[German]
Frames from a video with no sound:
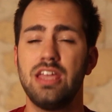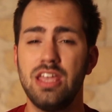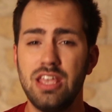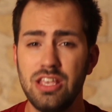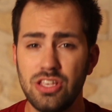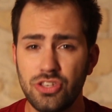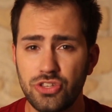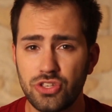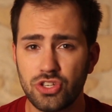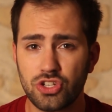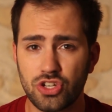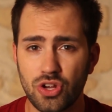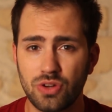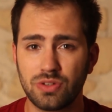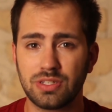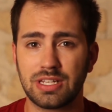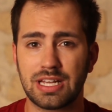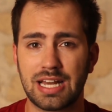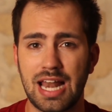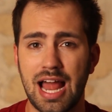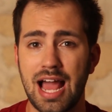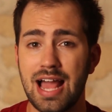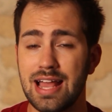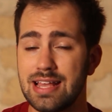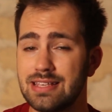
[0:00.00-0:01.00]
Ist schon
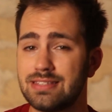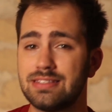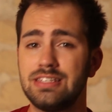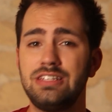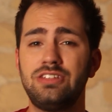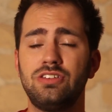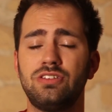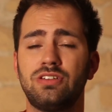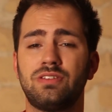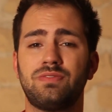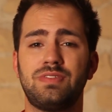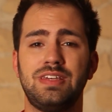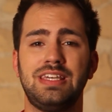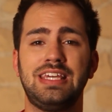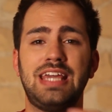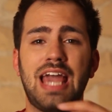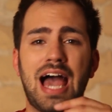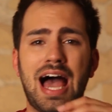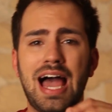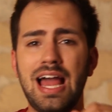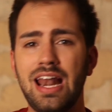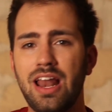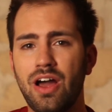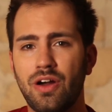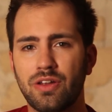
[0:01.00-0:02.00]
klar, es sieht irgendwie
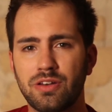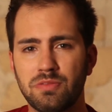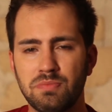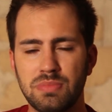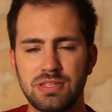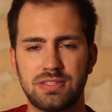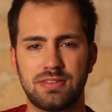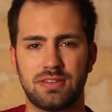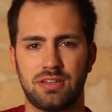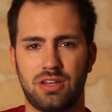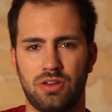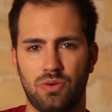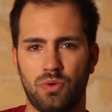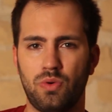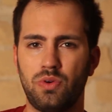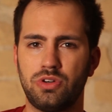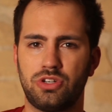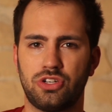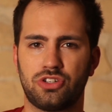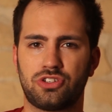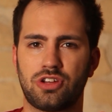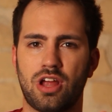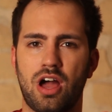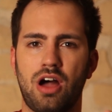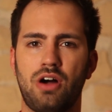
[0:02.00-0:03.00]
geiler und ein bisschen
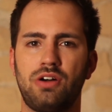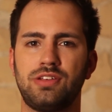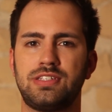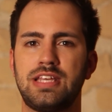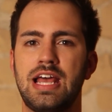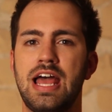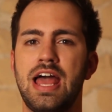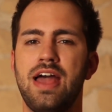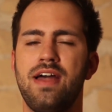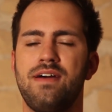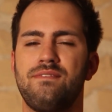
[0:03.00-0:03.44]
erotischer aus,